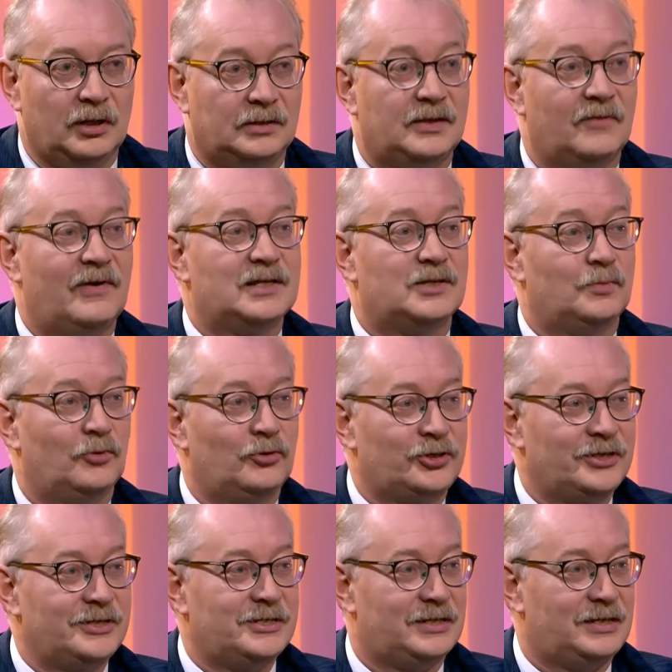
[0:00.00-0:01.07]
Это
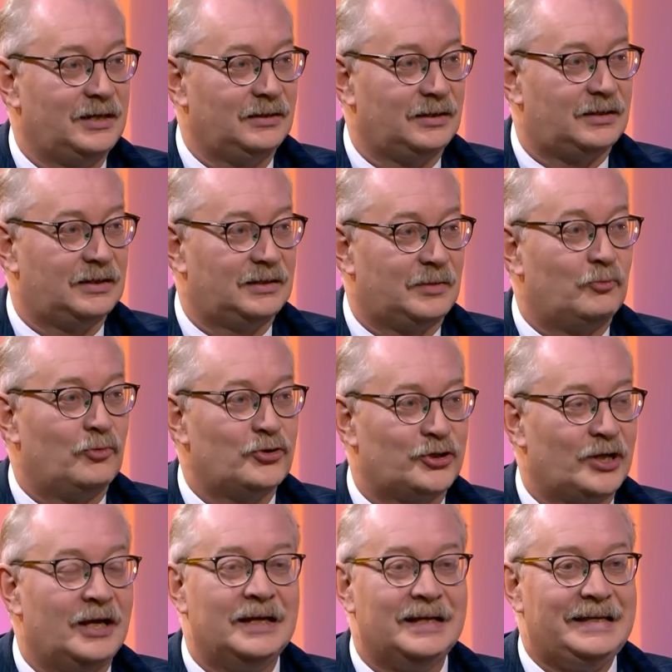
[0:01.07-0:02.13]
возможно сделать, это
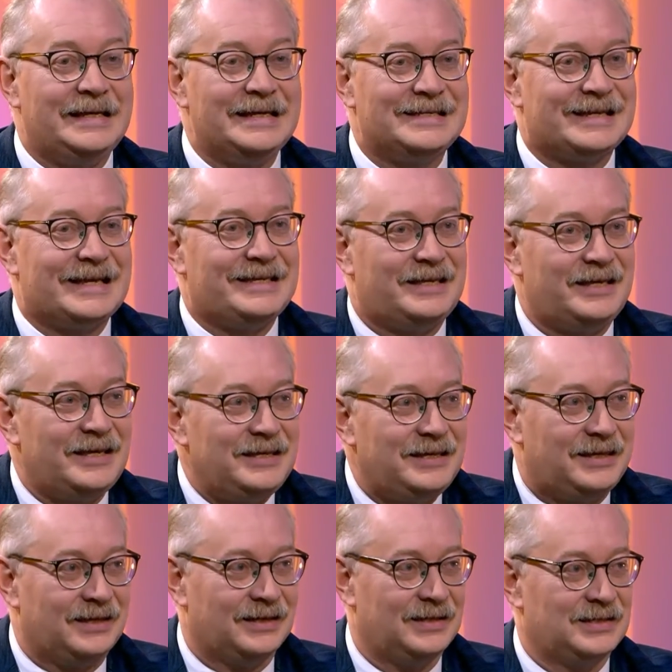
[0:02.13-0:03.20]
можно не за
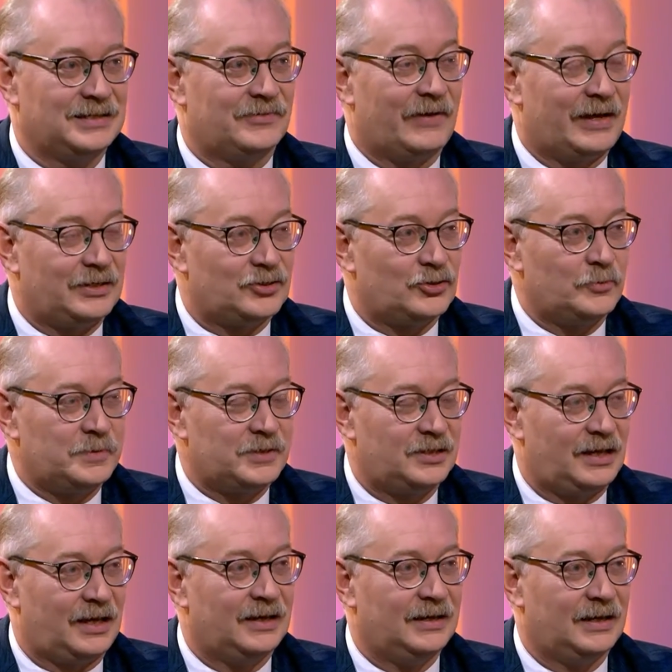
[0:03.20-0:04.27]
деньги свои
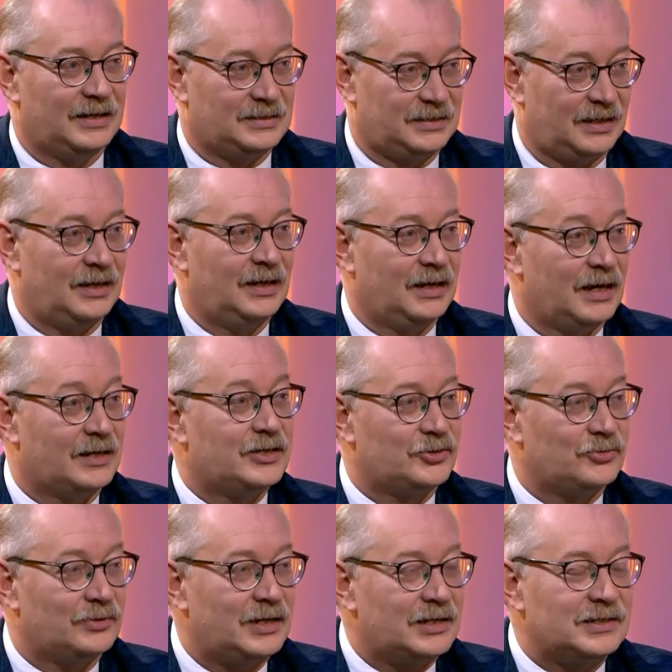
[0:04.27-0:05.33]
собственные, а за а
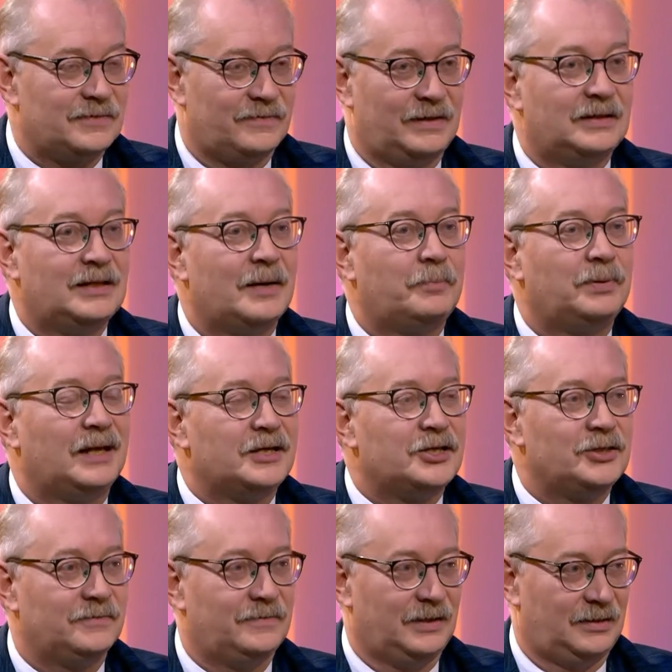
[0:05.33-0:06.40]
государство это
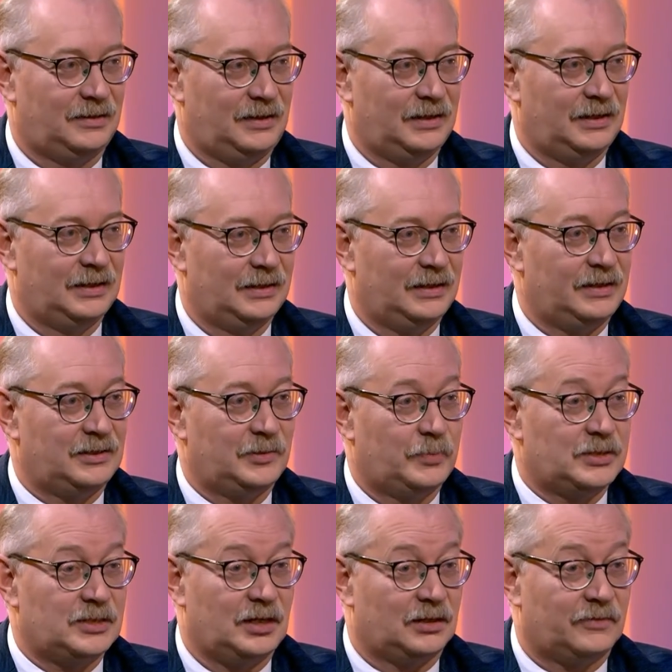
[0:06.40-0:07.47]
оплачивает для этих
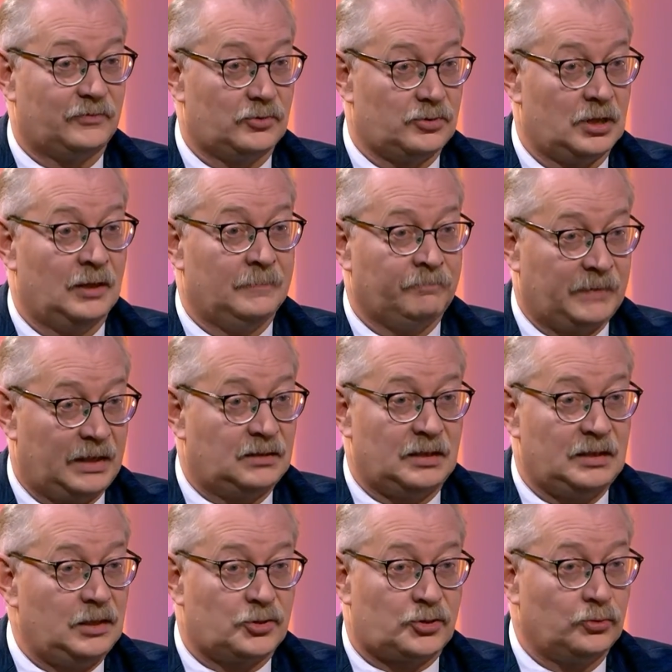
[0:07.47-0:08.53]
пациентов. То есть это
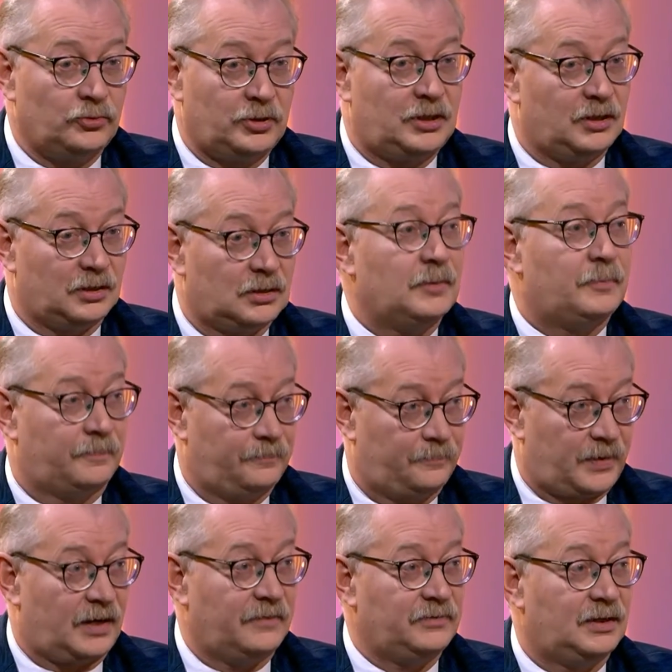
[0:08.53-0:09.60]
не шутки, это
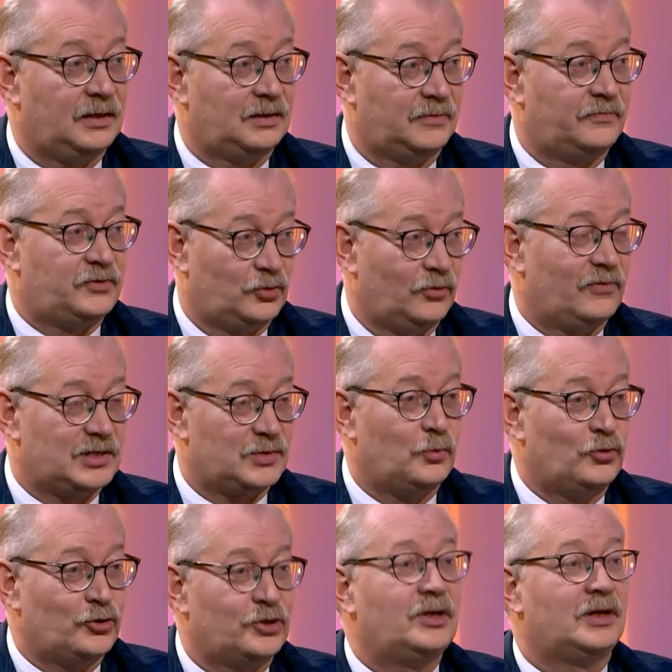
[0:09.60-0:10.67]
правда, это все
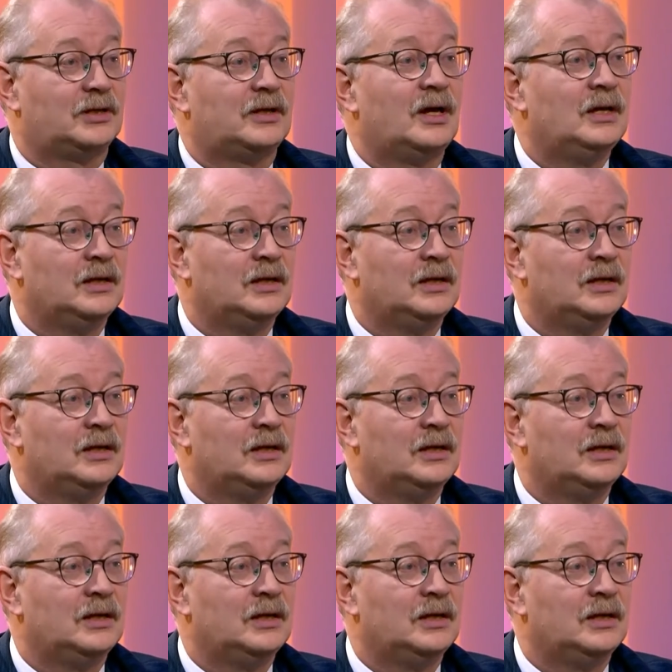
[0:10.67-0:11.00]
возможно, это